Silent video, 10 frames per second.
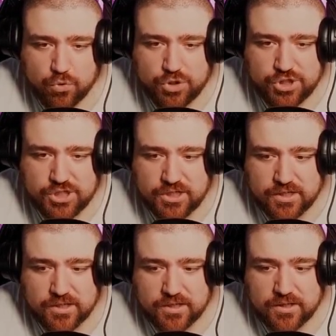bu
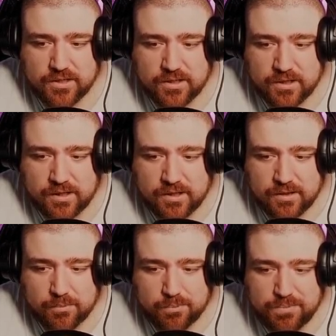işi
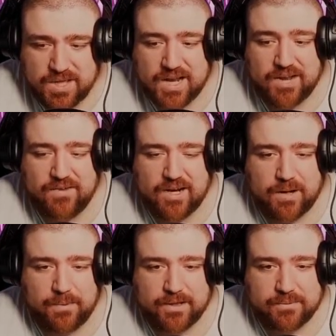bir an evvel
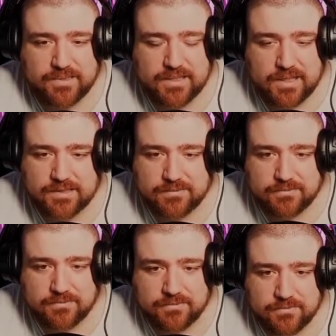kapatması lazım.